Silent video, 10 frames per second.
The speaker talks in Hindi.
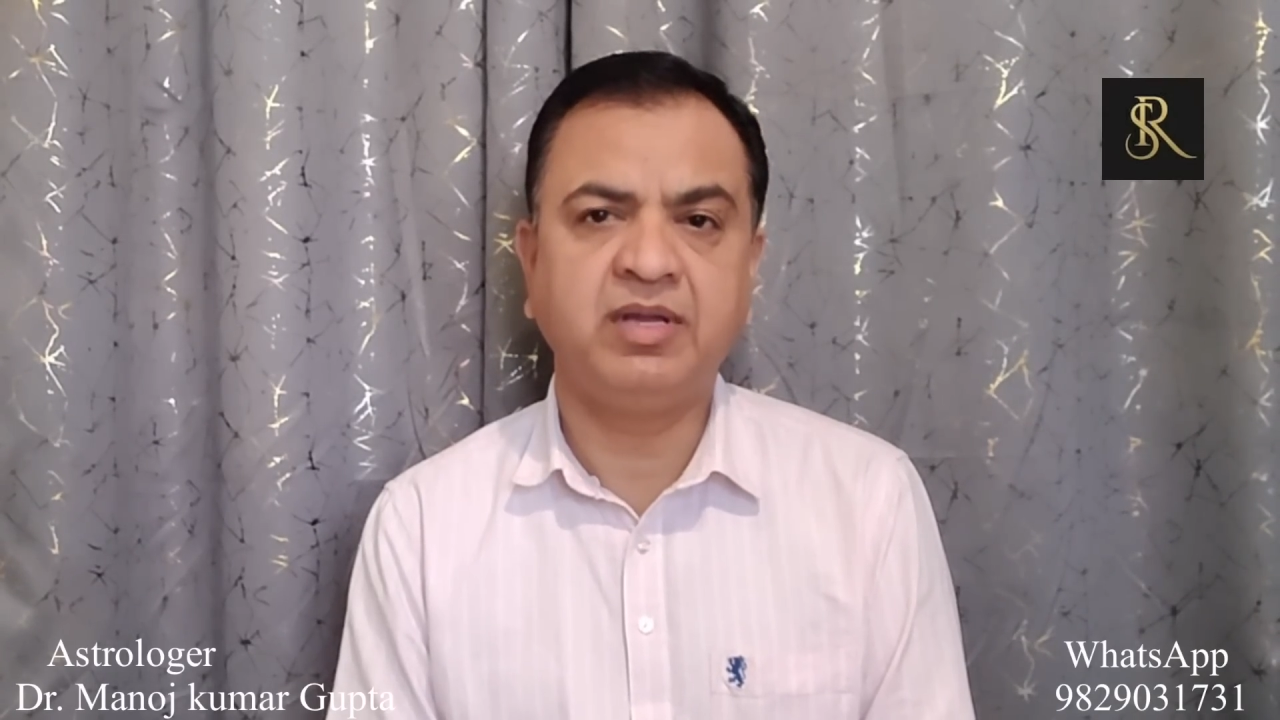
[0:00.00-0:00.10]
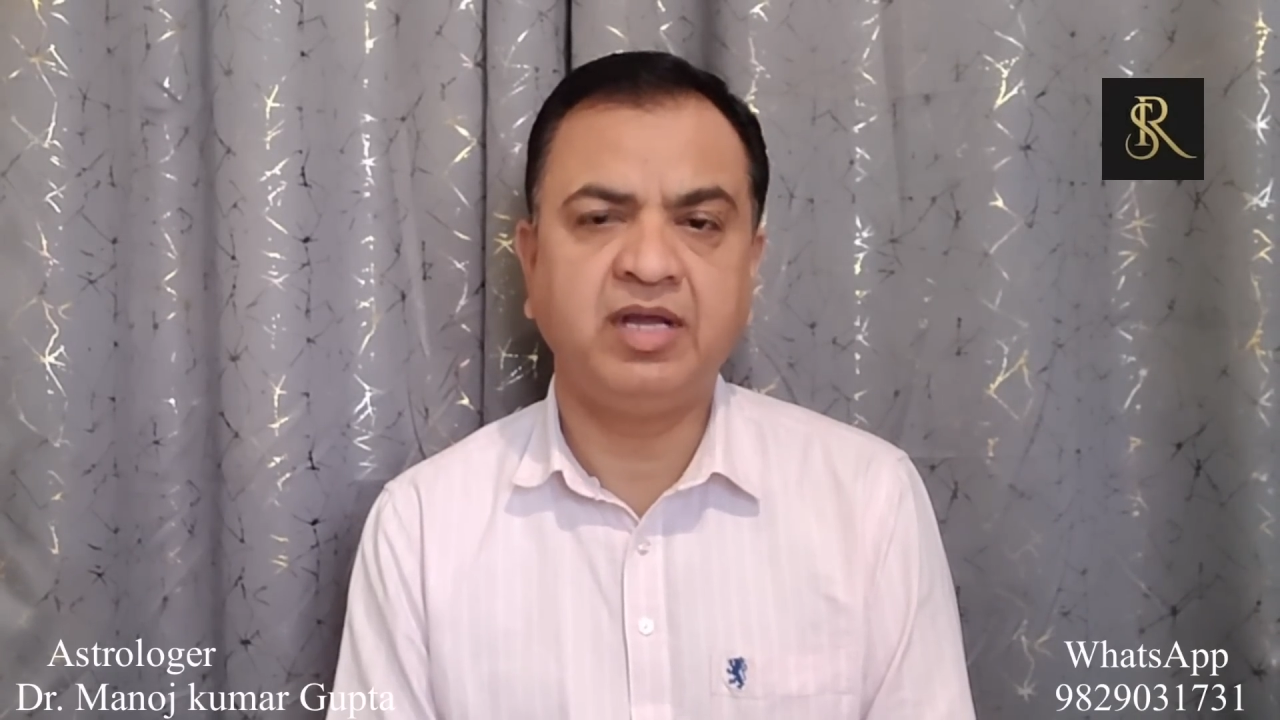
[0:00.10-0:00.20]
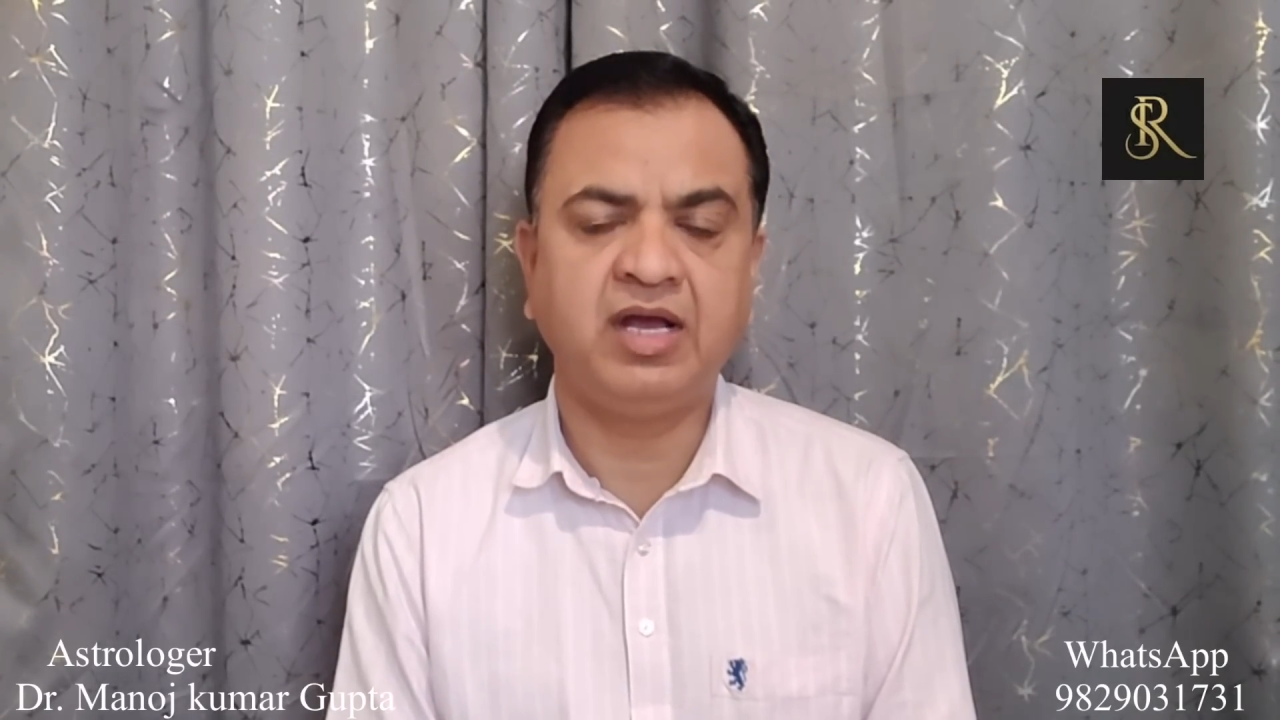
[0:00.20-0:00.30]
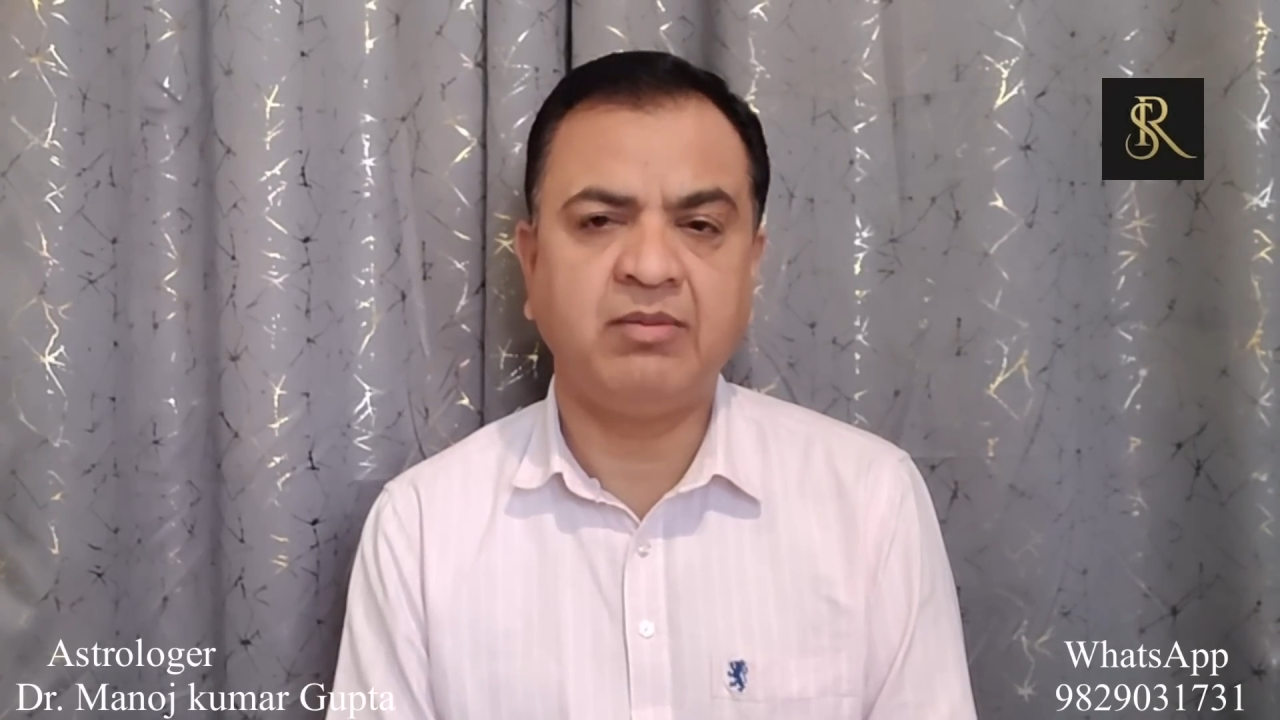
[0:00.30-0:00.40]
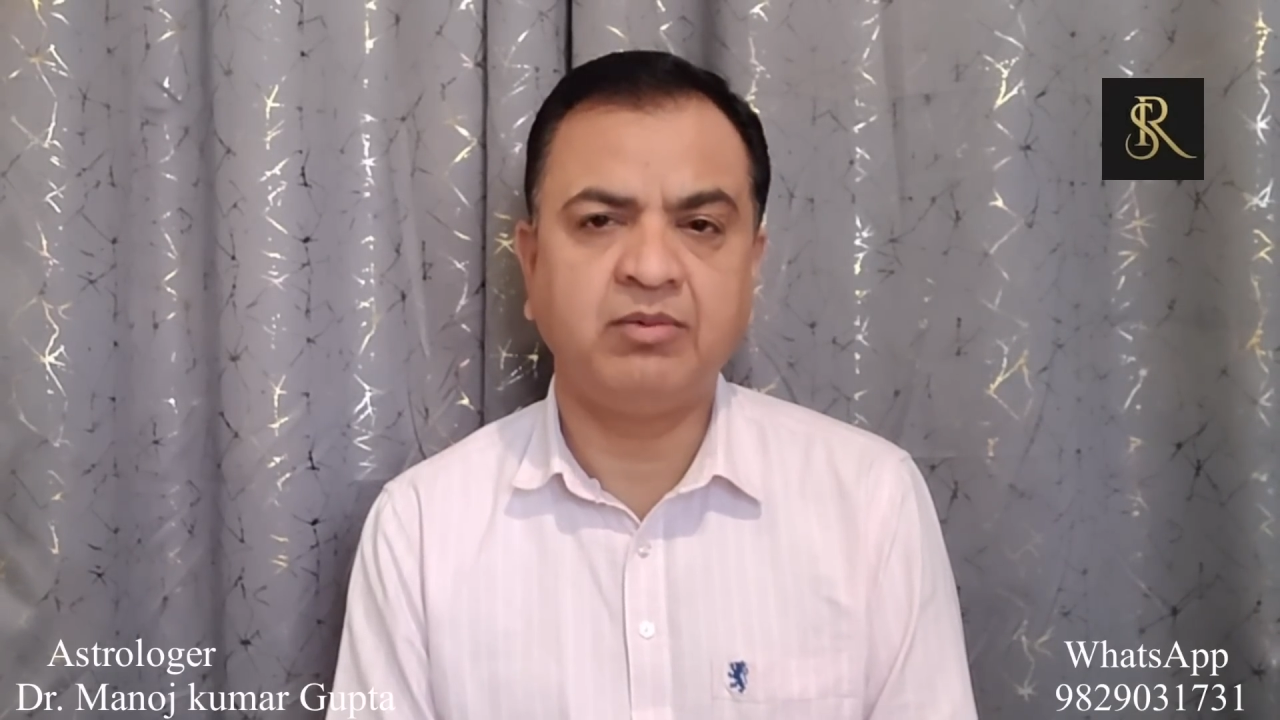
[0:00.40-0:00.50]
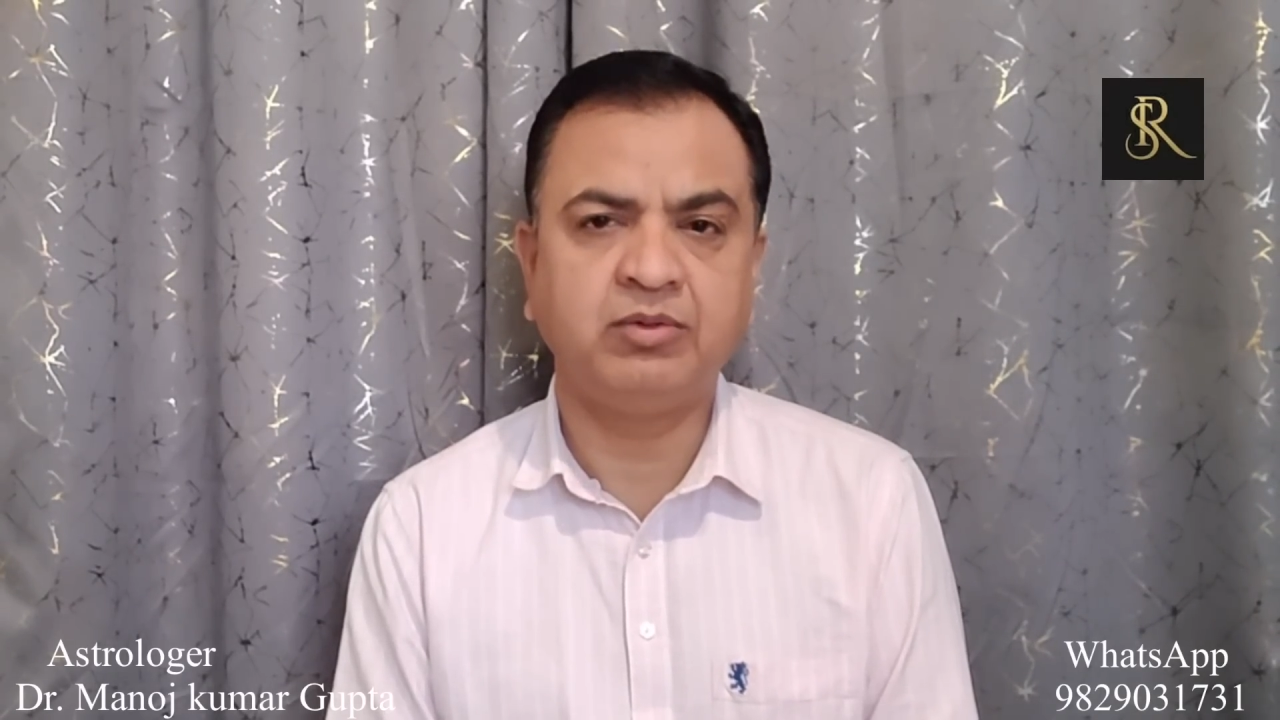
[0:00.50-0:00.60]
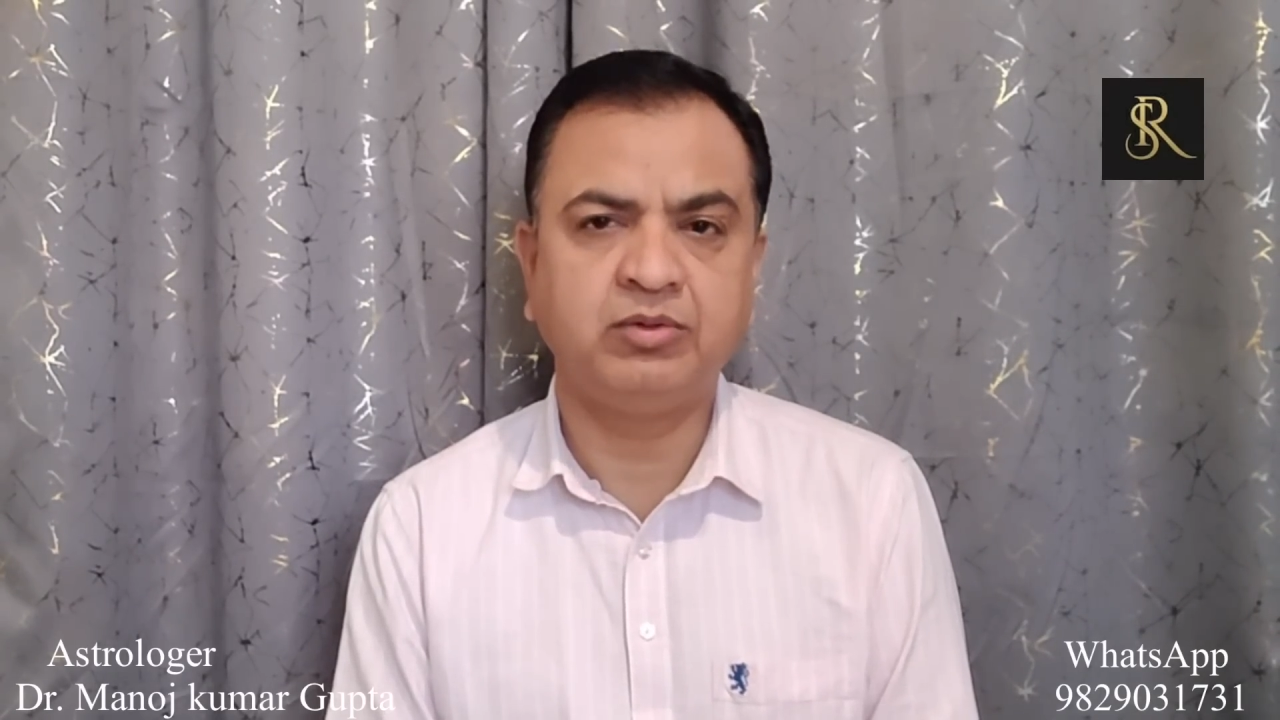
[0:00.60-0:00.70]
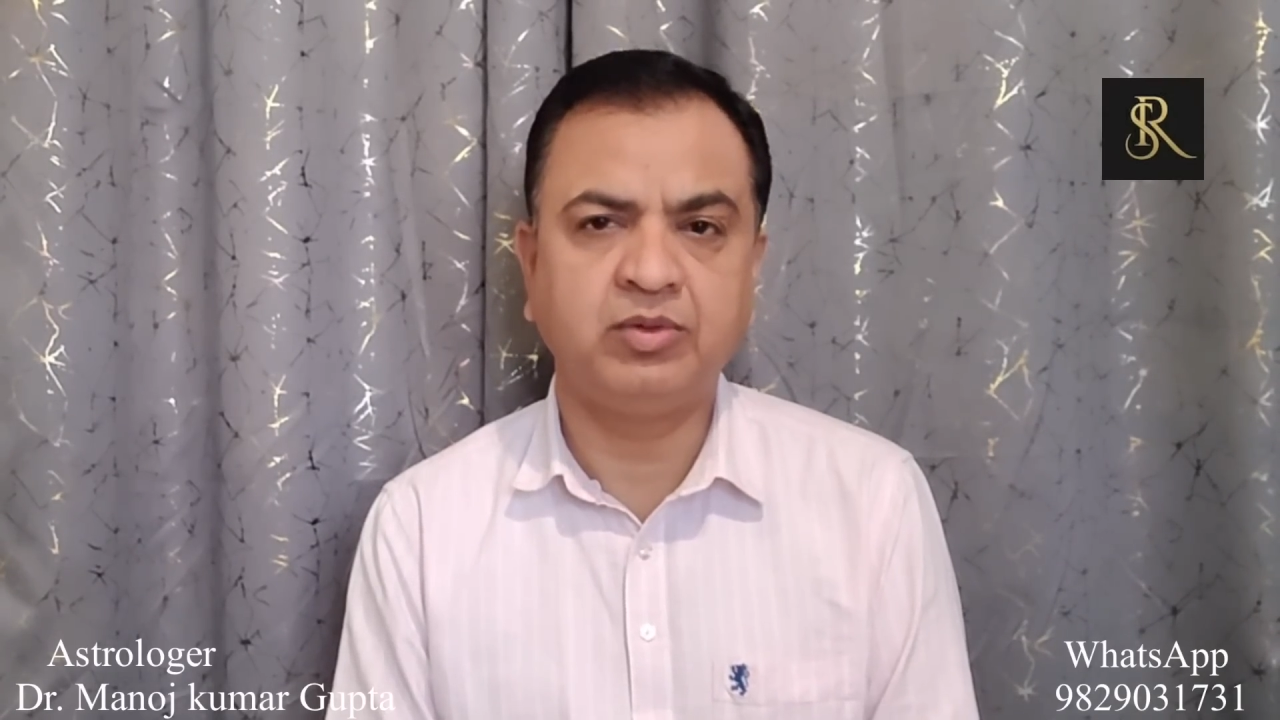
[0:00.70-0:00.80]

मैंने आपको